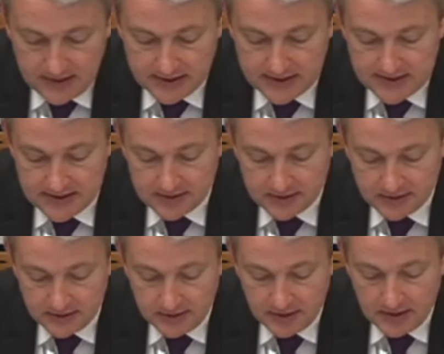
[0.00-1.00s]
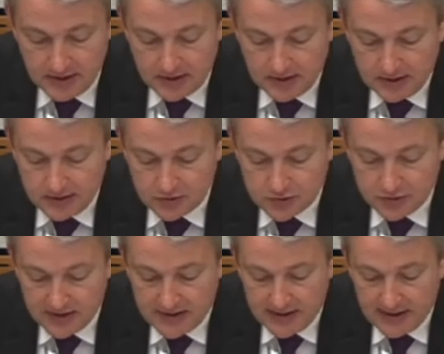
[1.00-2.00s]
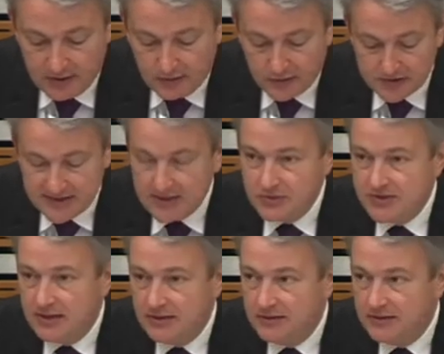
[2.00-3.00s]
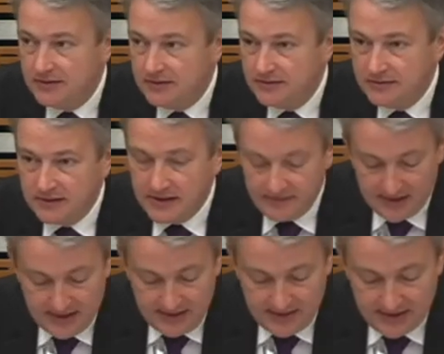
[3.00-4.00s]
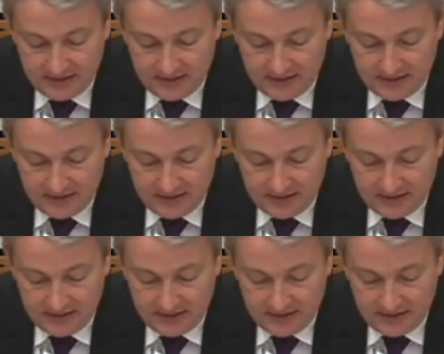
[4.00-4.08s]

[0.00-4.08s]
il indique euh, euh, souhaiter renforcer le dialogue avec les